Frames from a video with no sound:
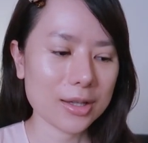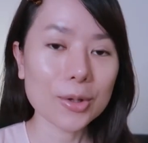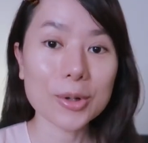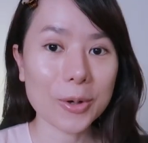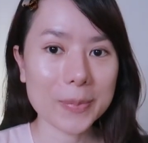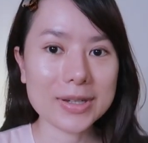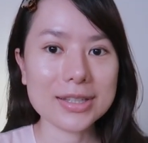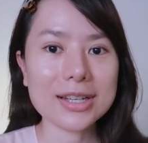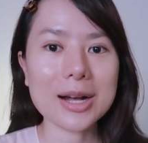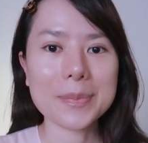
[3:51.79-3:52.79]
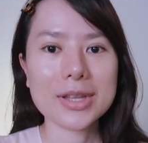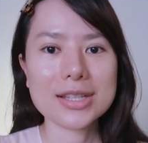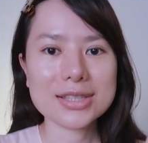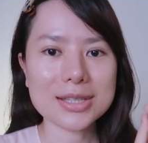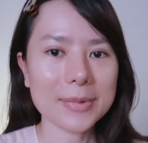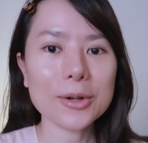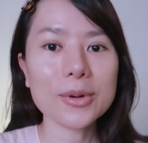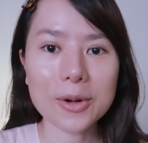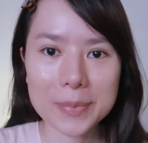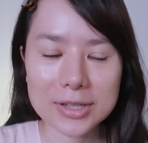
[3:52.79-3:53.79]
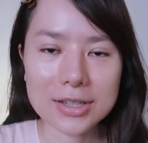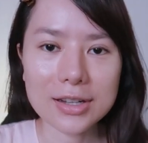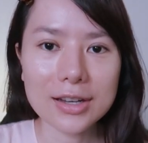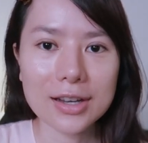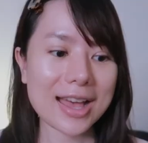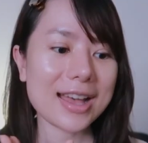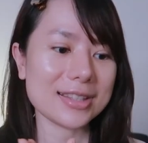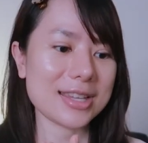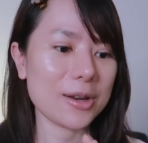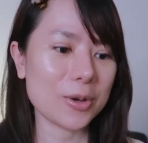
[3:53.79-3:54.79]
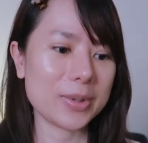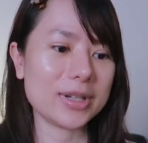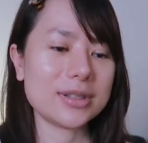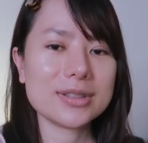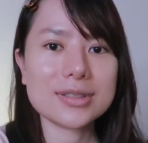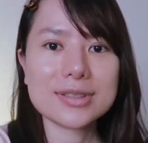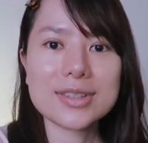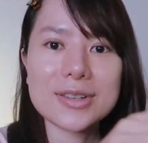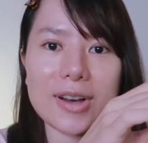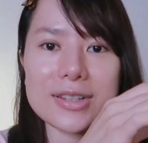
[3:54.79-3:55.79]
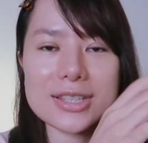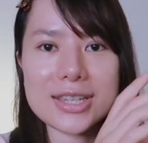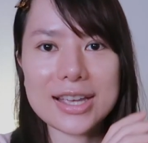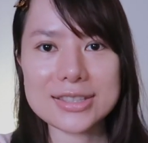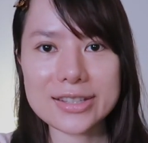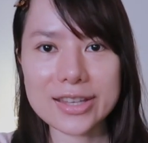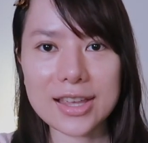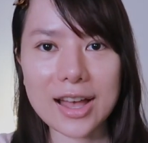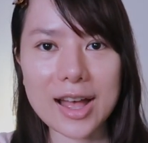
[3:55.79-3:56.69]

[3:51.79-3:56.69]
ลงรองพื้นกับจะไม่ลงรองพื้นถ้าใช้รองพื้นเขาก็จะใช้สิ่งนี้